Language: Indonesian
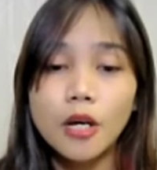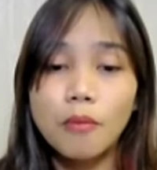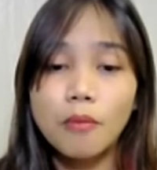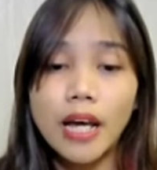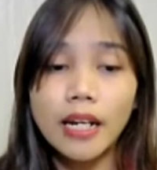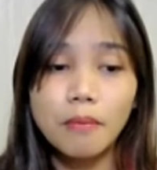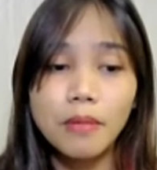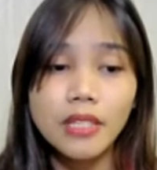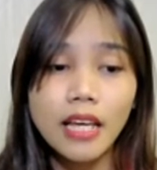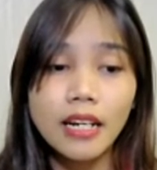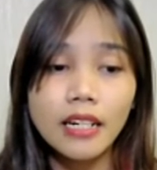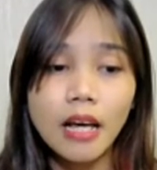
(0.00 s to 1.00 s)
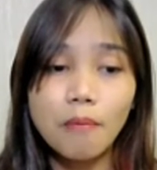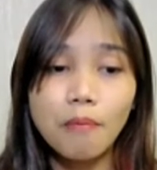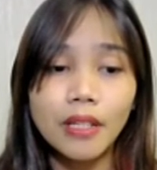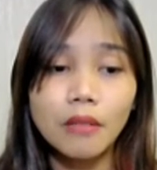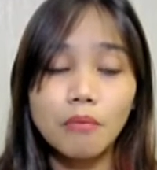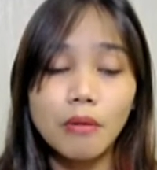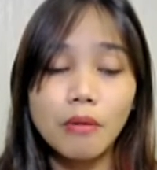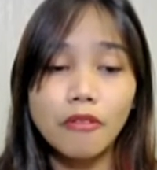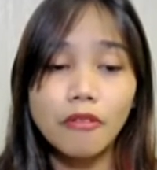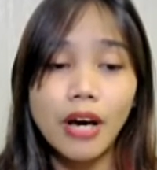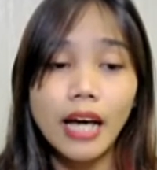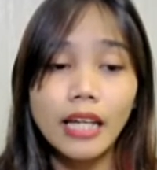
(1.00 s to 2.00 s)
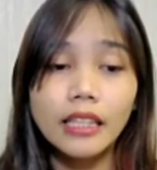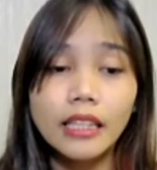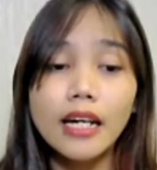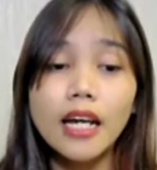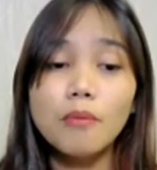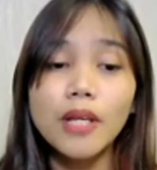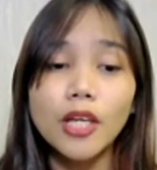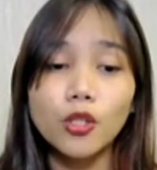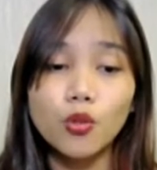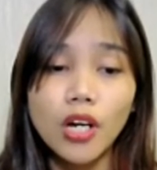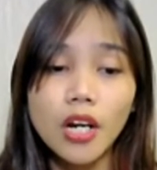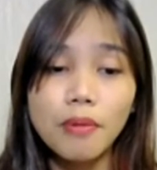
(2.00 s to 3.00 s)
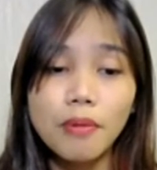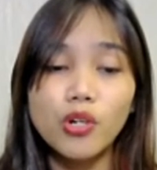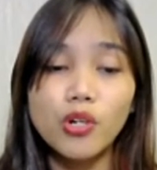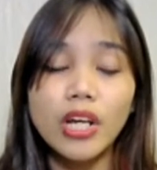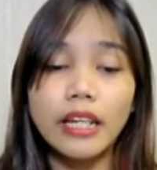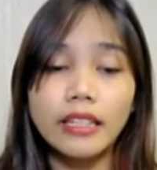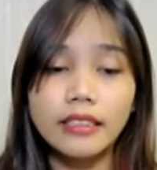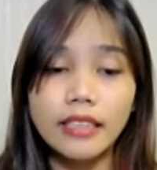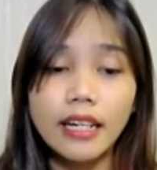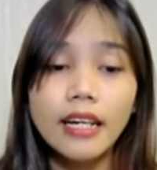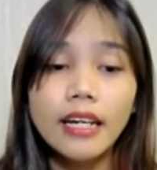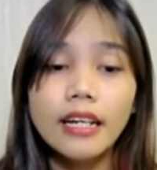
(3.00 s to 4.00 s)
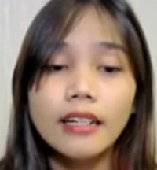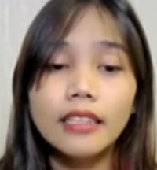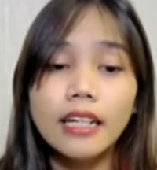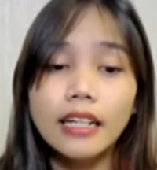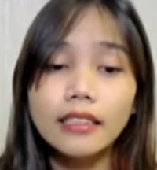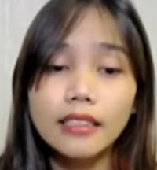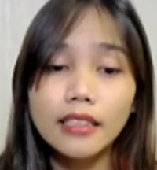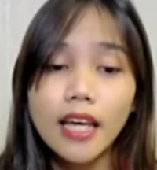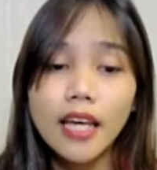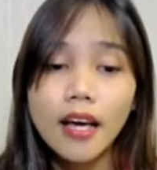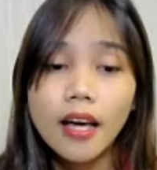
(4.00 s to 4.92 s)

berharap besar dapat bermanfaat dengan menyatukan pemuda desa dengan serta